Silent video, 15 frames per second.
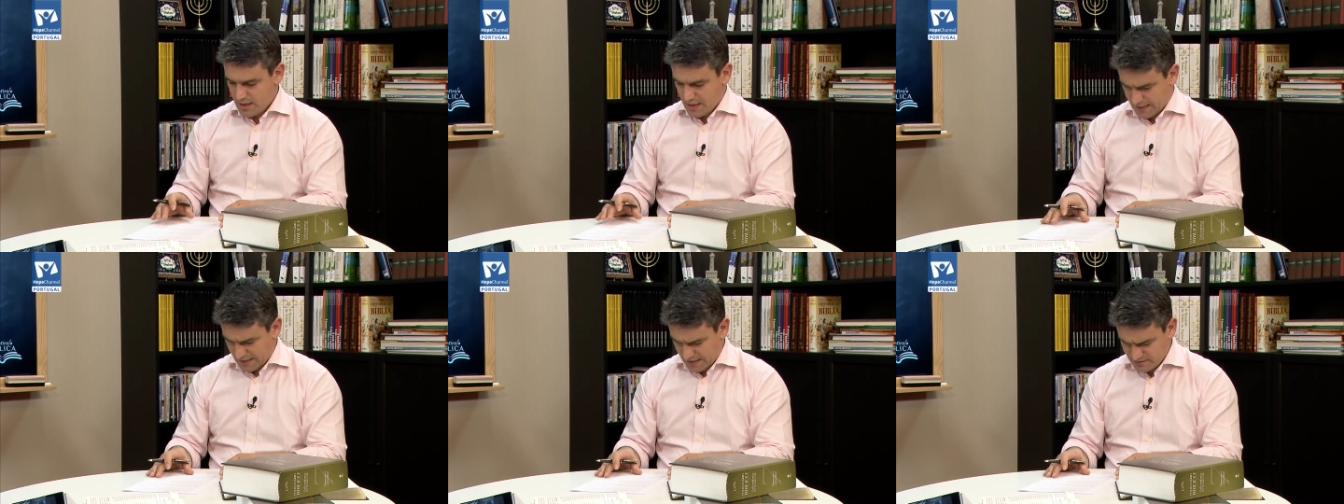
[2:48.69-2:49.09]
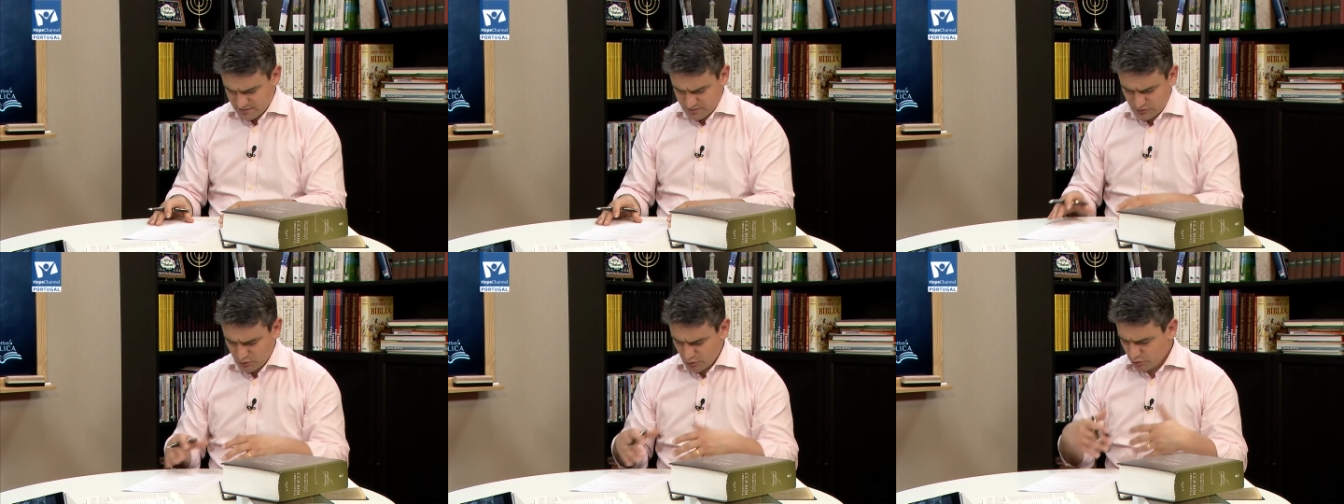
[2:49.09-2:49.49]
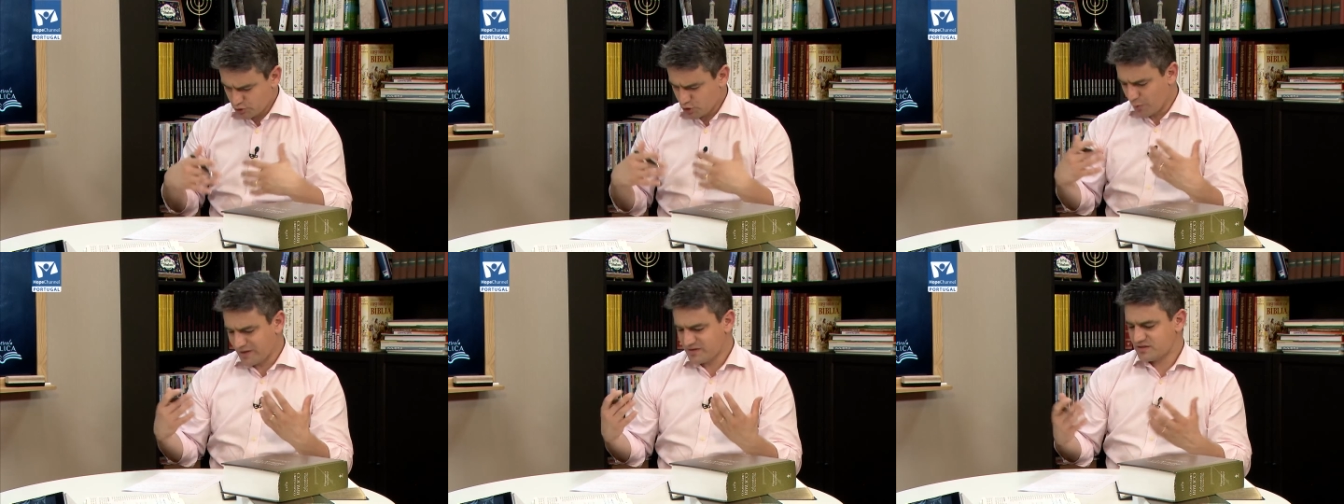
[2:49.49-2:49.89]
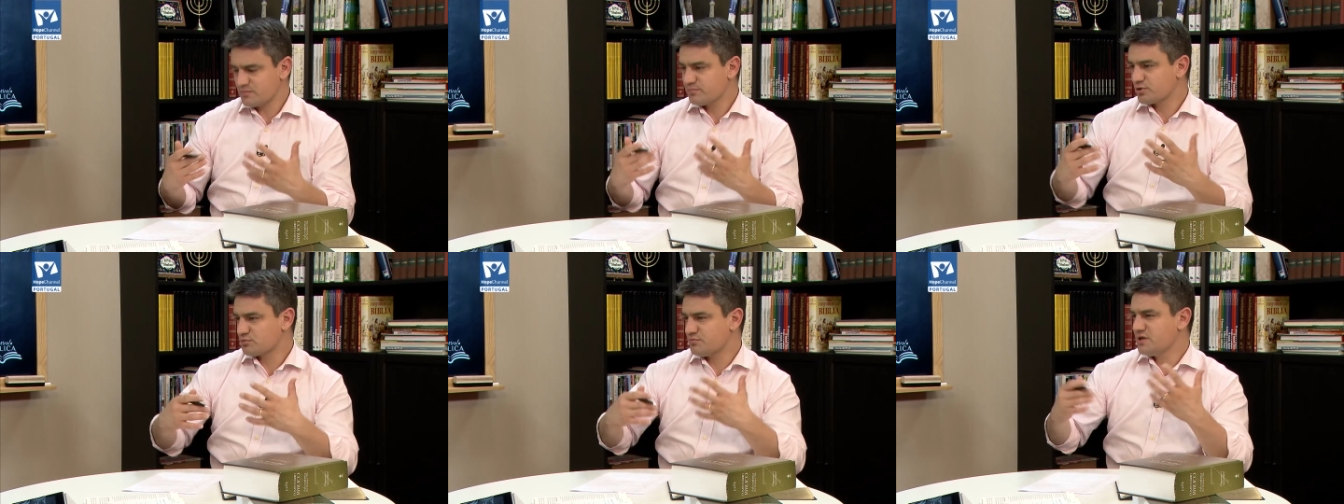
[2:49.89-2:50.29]
A graça de Deus não é
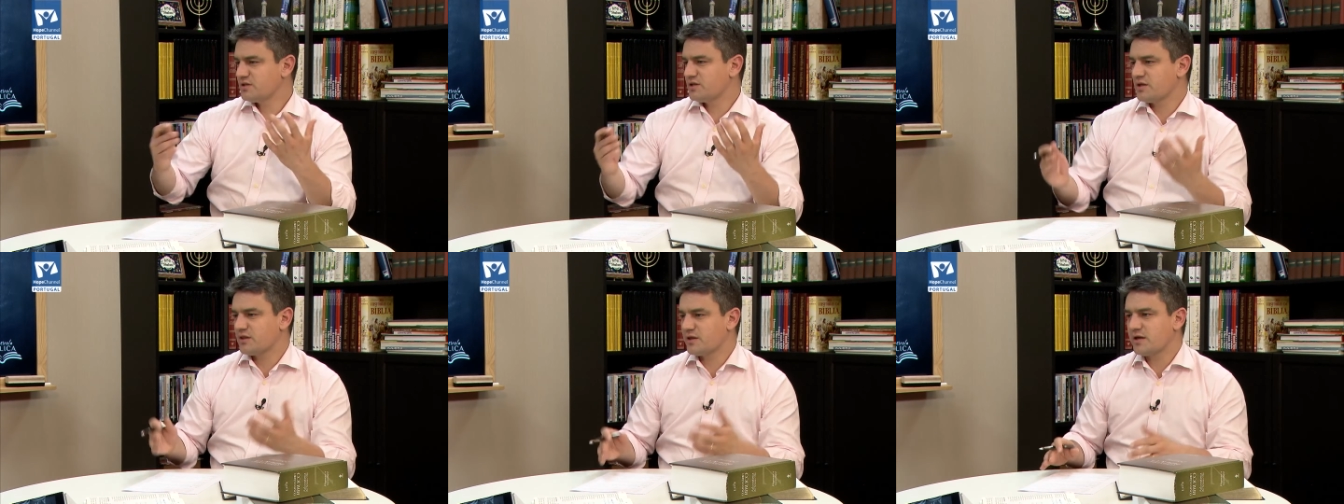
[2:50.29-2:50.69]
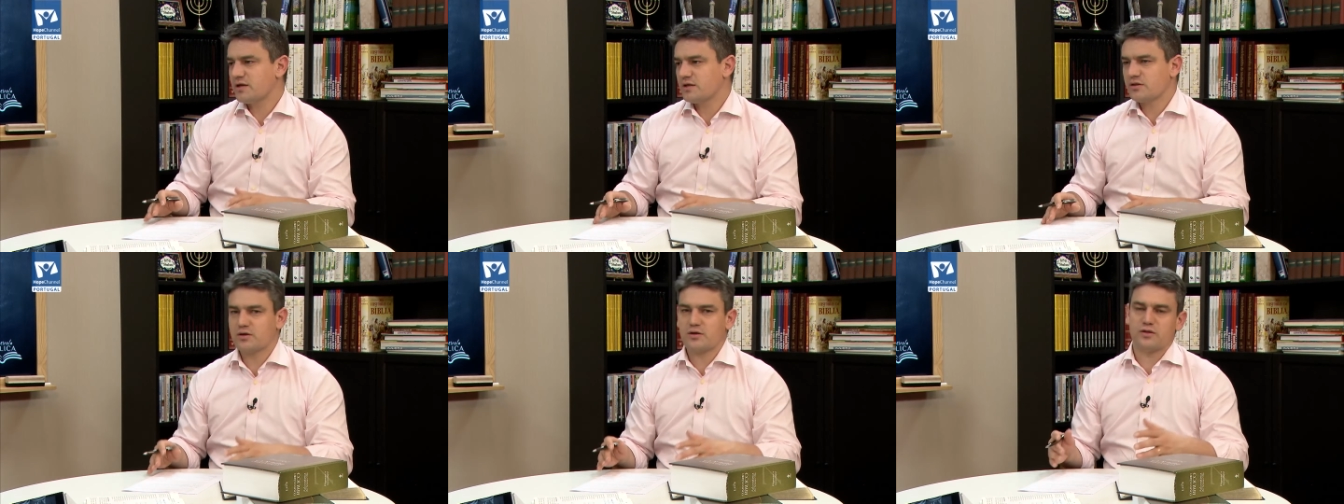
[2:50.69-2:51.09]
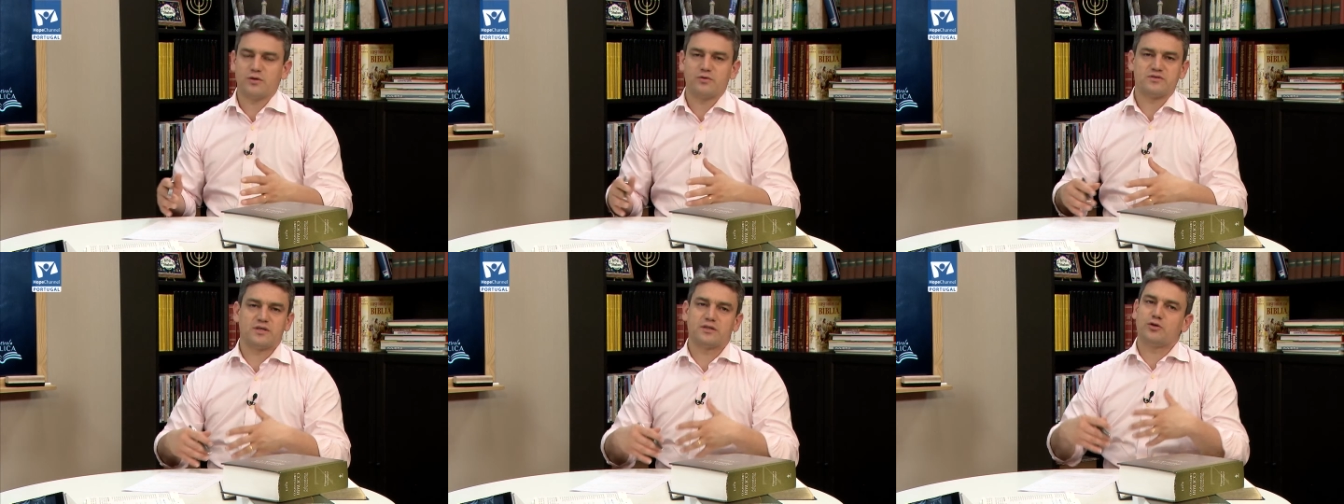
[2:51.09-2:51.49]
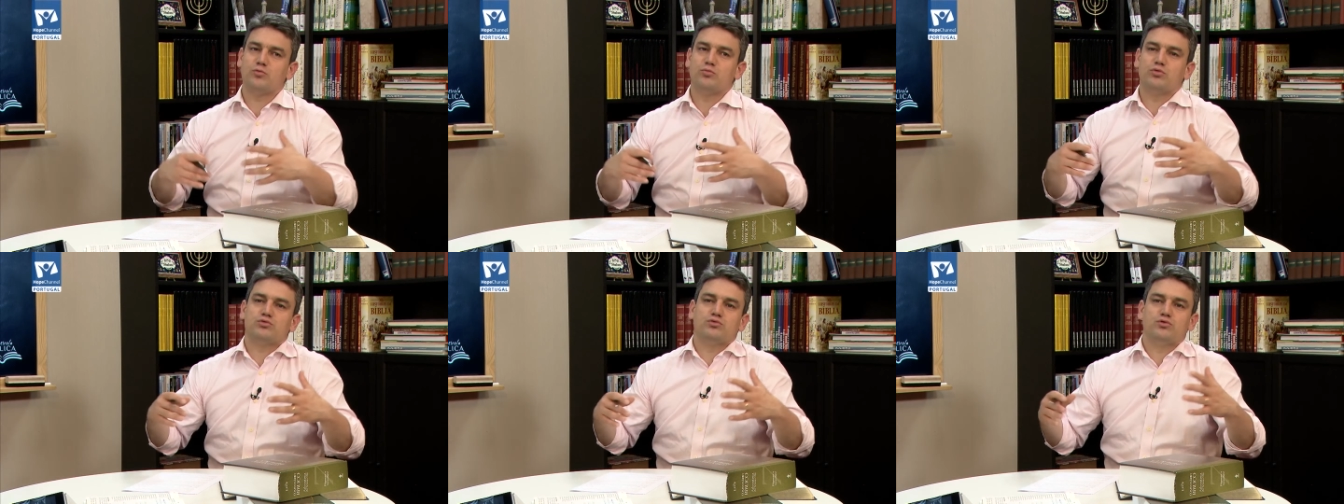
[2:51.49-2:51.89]
simplesmente a ideia de que Deus é
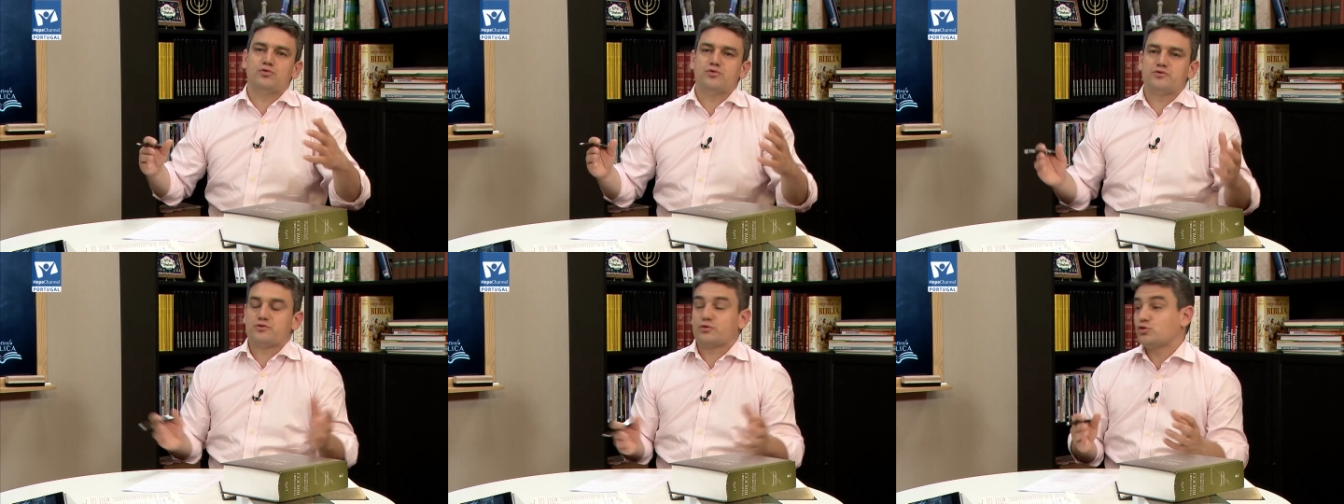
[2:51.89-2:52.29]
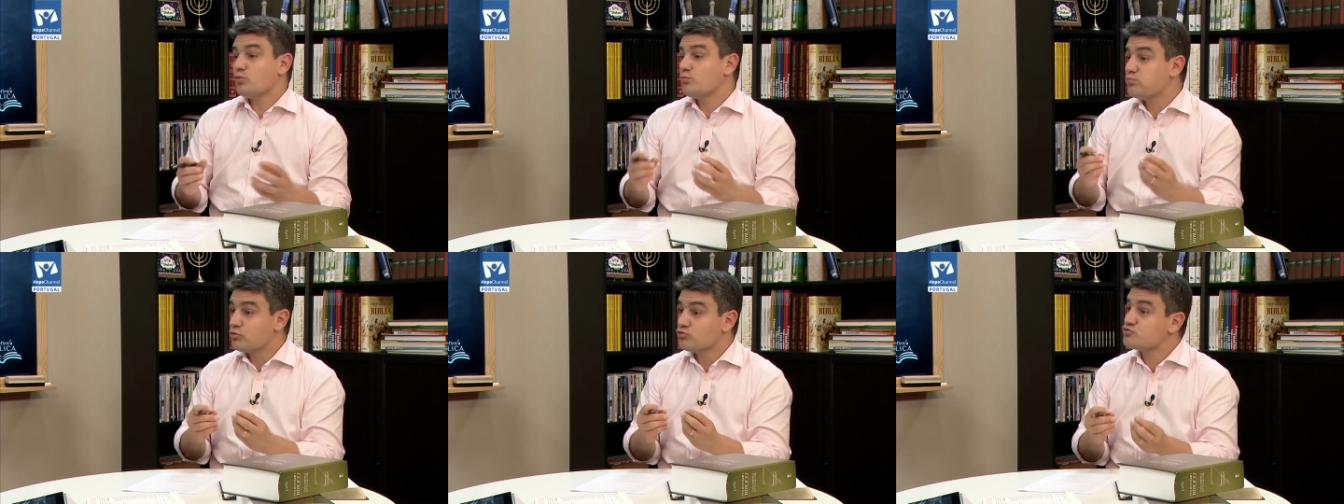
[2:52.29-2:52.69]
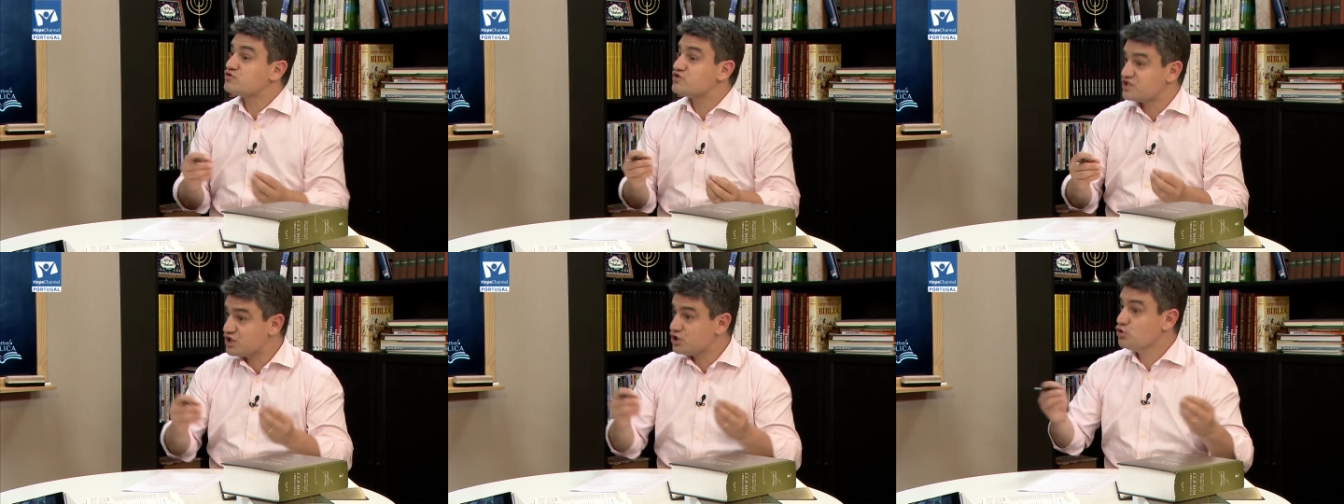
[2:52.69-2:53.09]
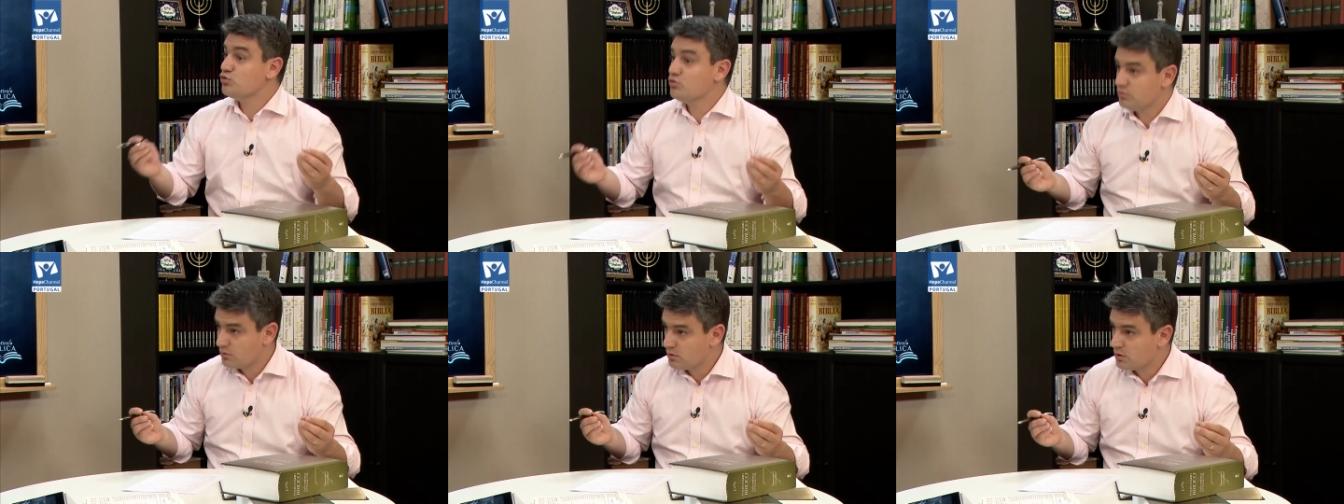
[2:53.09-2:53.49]
tão bondoso ou tão bonzinho